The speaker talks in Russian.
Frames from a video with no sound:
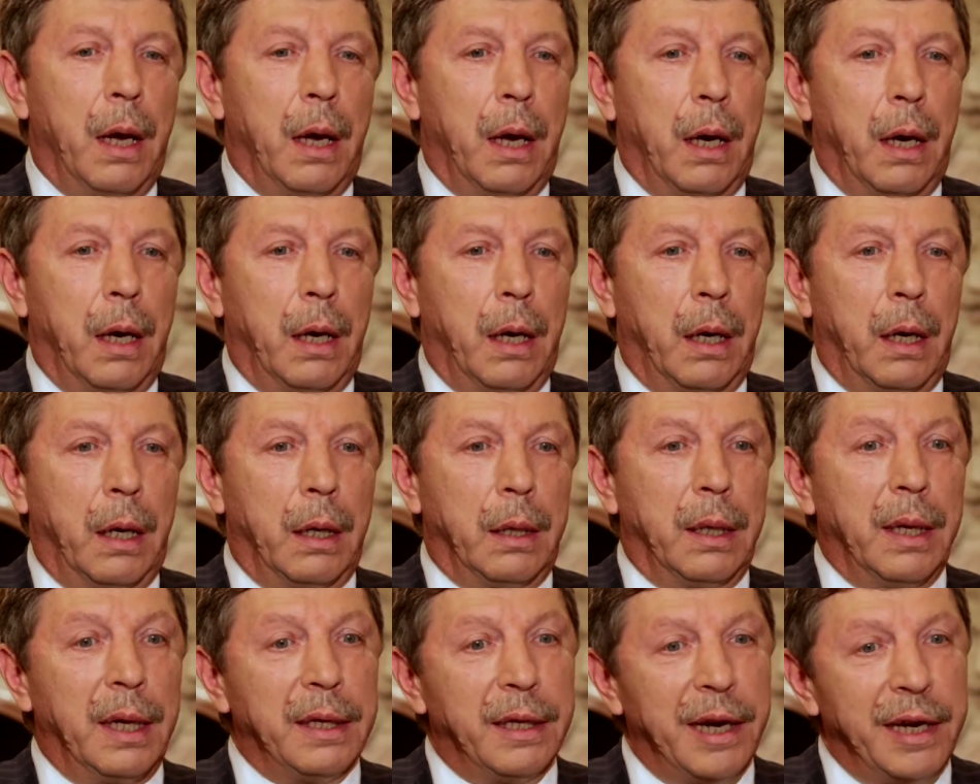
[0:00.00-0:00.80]

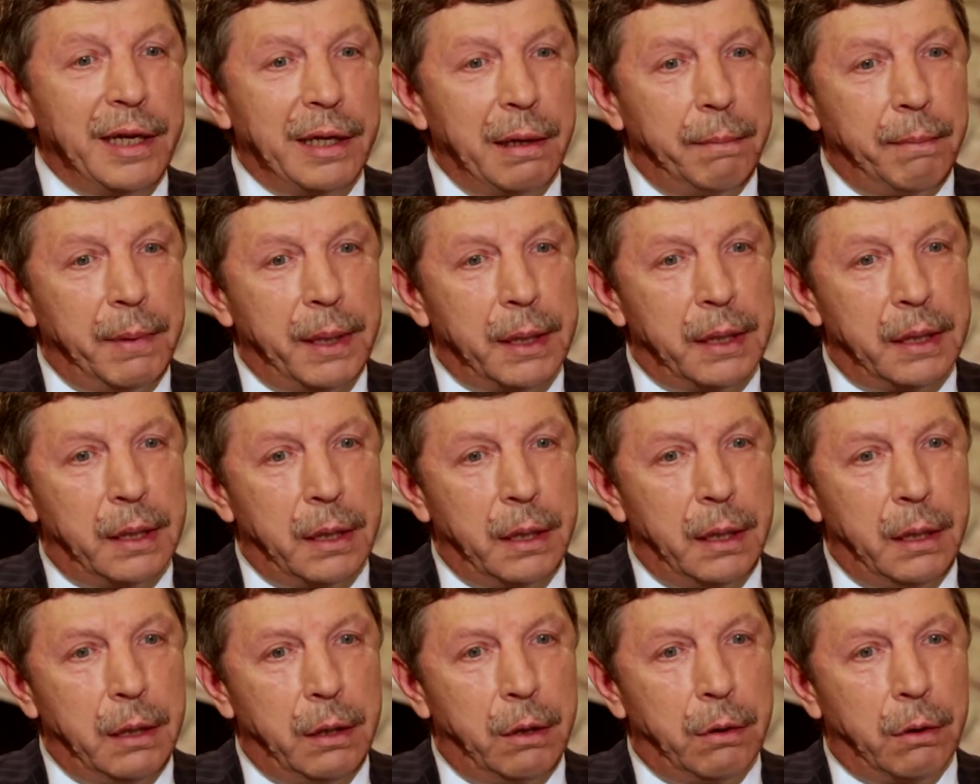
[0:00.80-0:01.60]
А на третьем
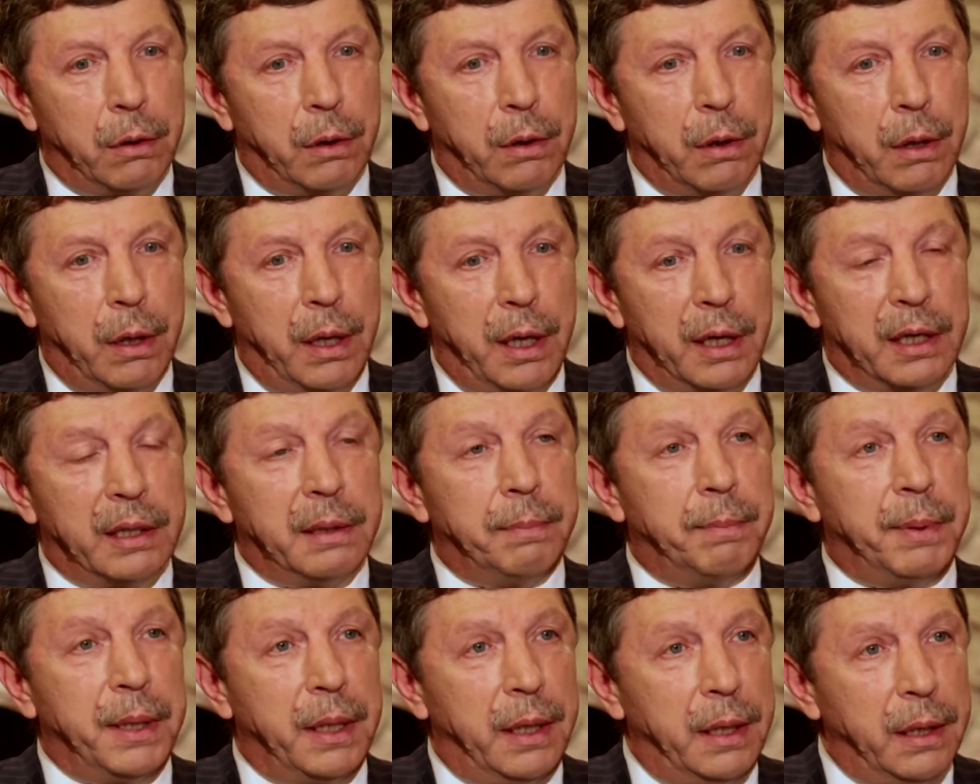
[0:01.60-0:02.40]
месте идет
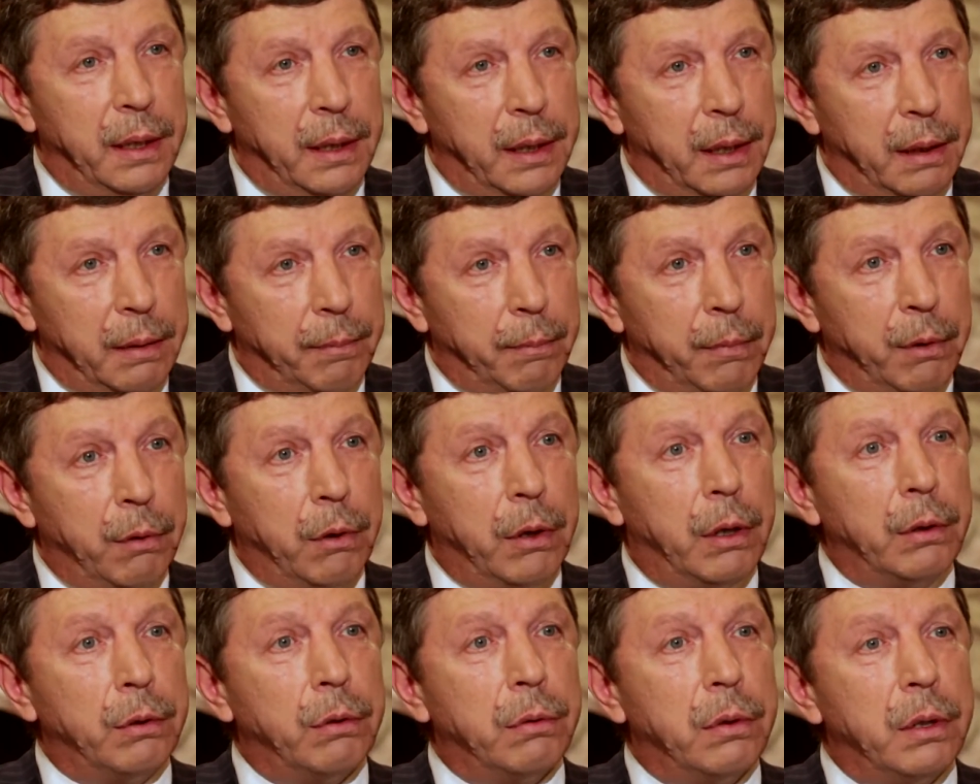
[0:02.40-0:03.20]
Experian,
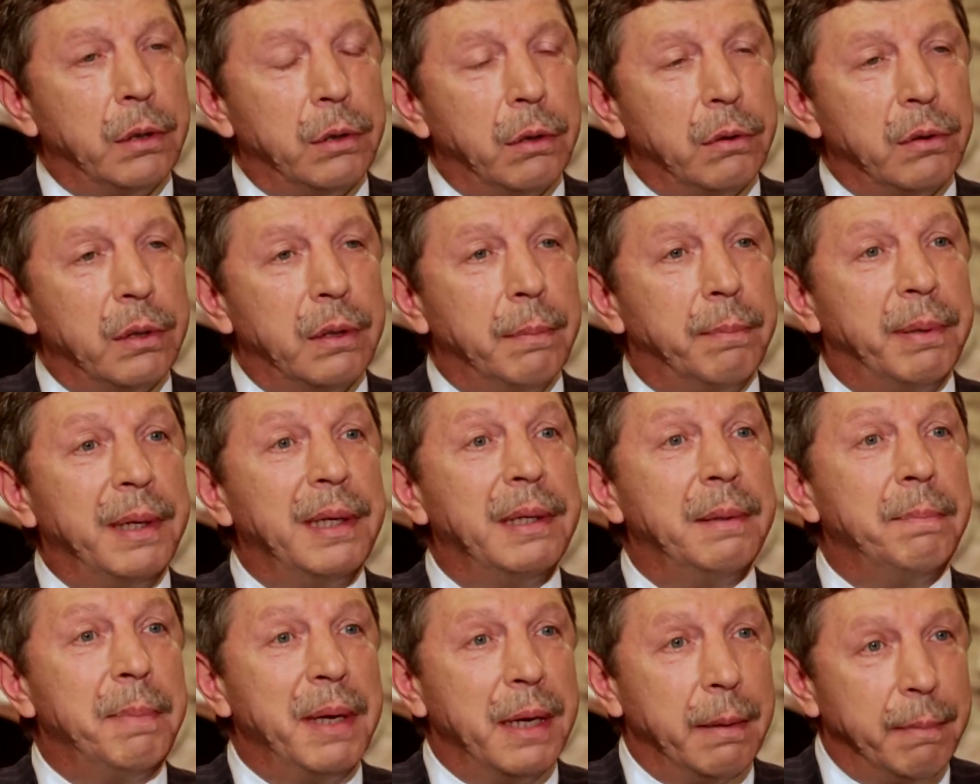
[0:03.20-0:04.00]
бюро, которое создано
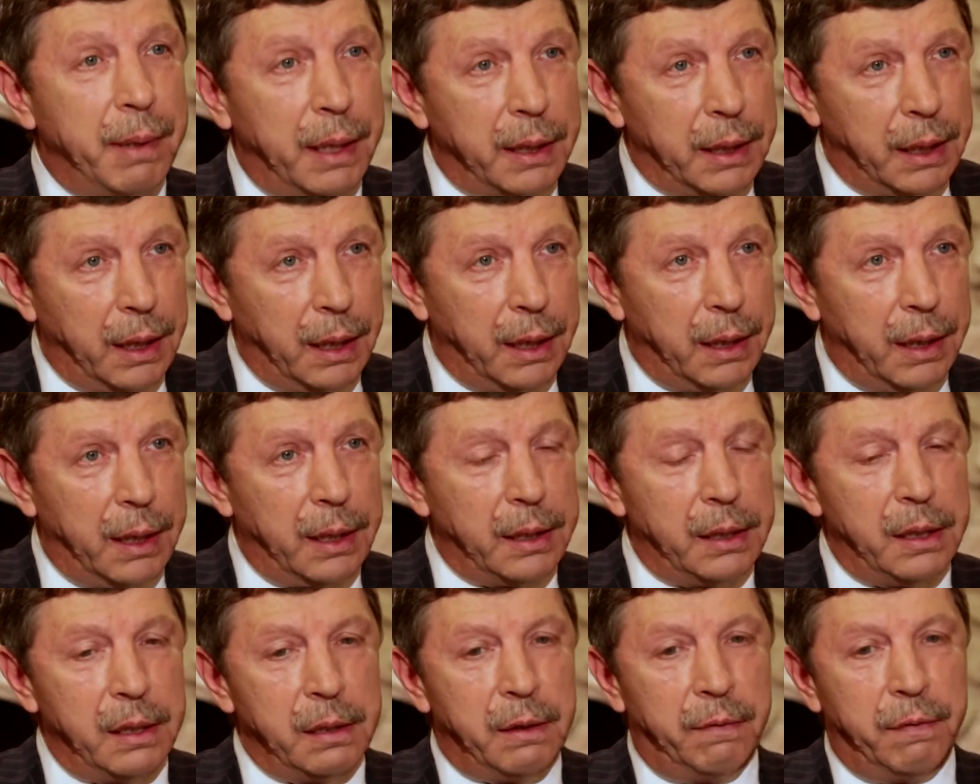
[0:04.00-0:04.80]
при Сбербанке
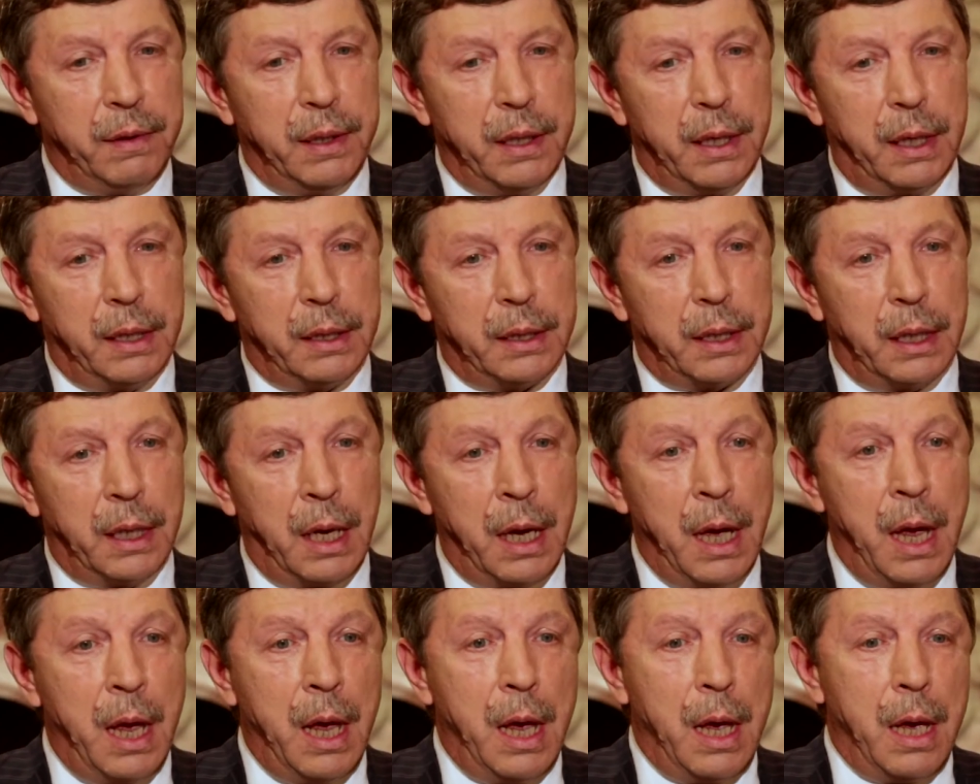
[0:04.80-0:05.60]
Российской
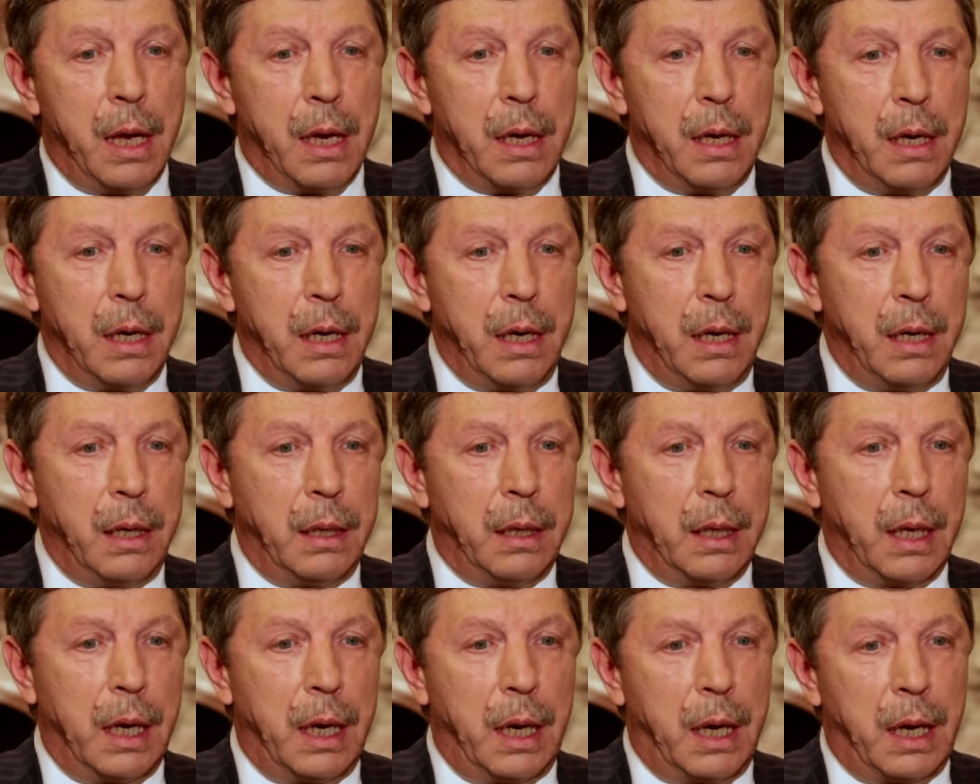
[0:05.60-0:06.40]
Федерации.
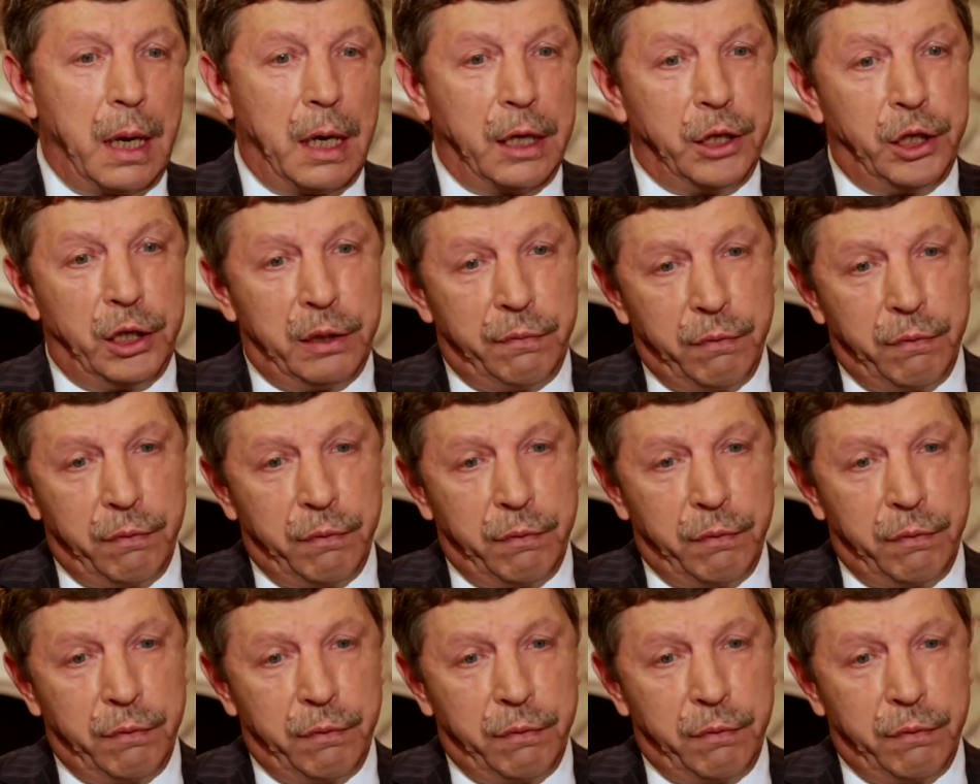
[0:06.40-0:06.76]
И на